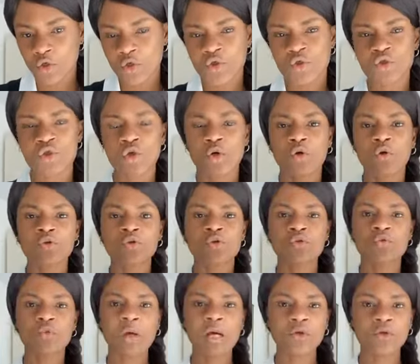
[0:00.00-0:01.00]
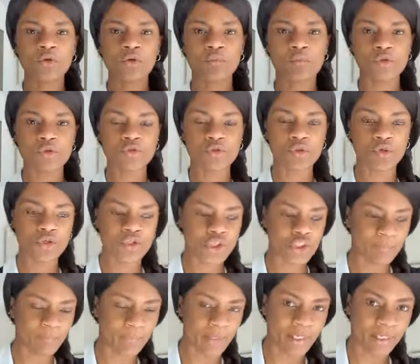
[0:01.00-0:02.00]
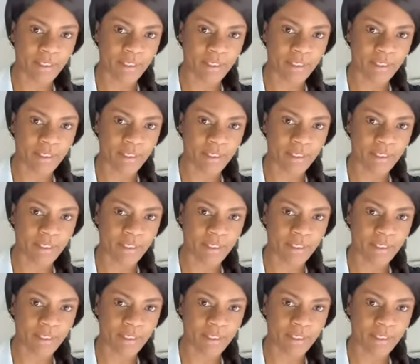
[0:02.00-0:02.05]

Je conçois que M. J.P.